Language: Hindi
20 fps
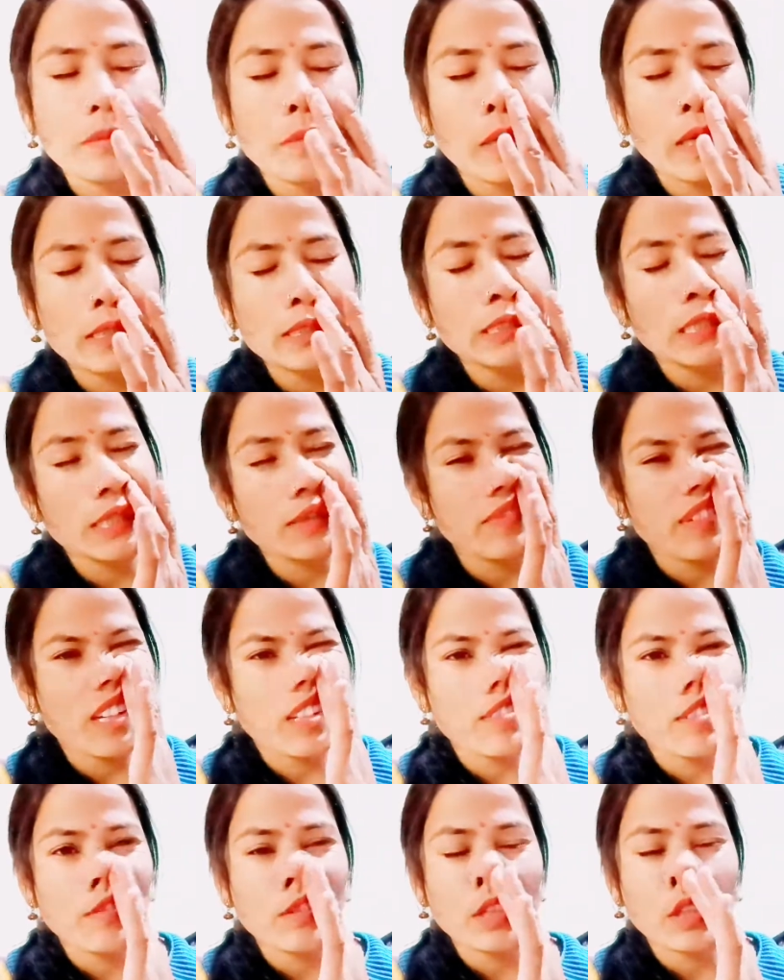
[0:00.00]
बारह साढ़े
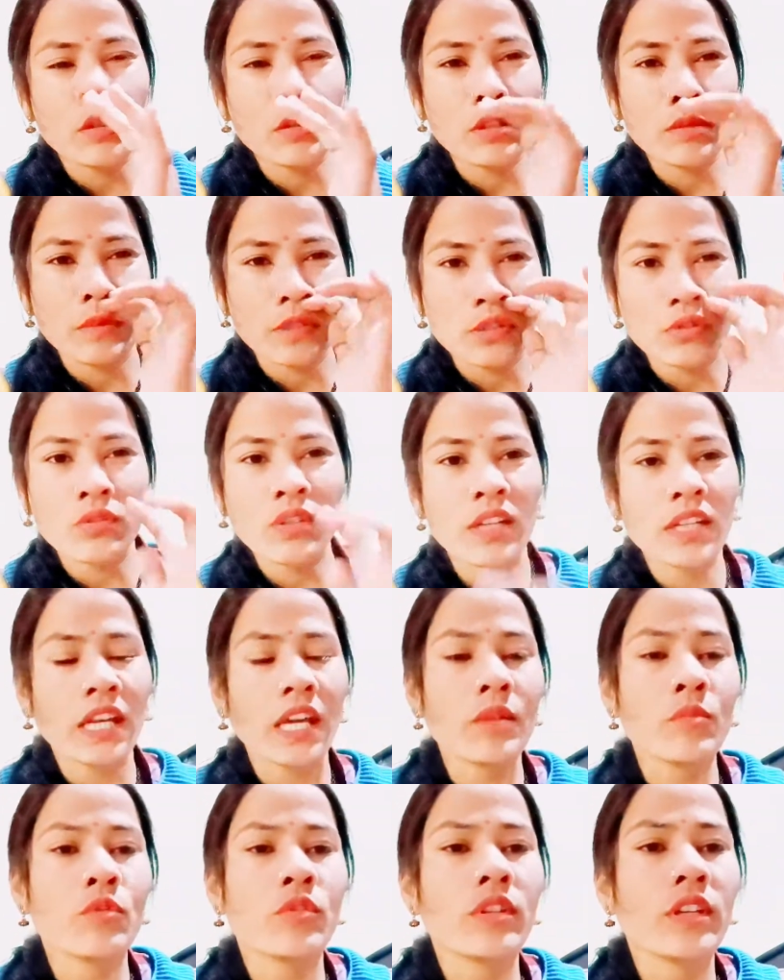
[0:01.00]
बारह में क्योंकि बच्चों का
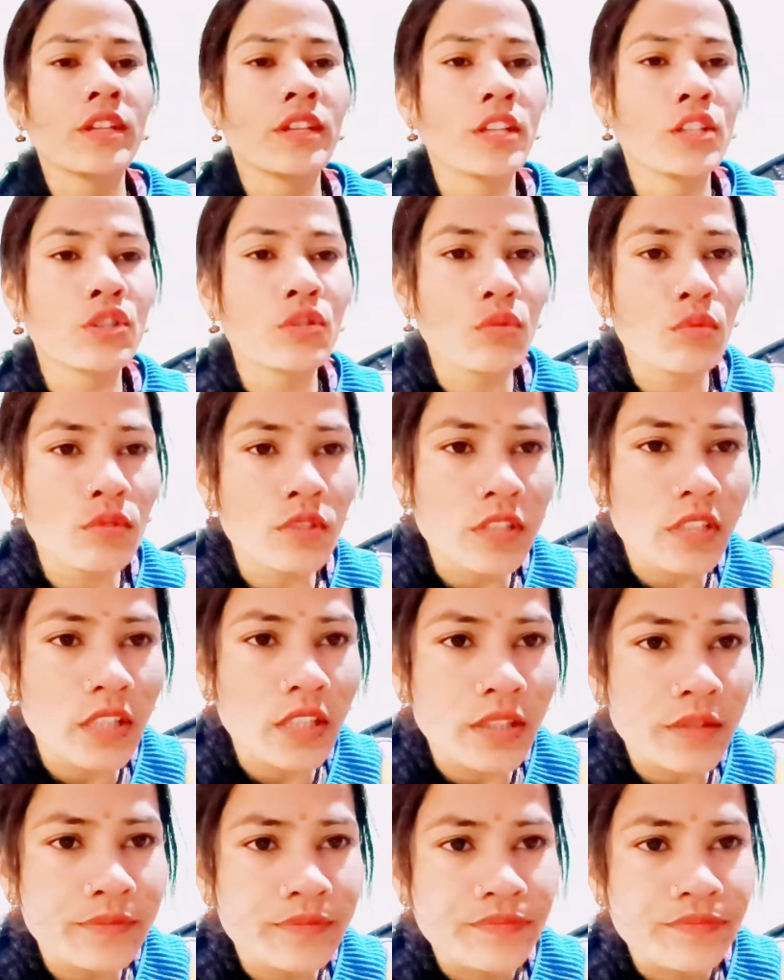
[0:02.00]
टाइम हो गया था स्कूल से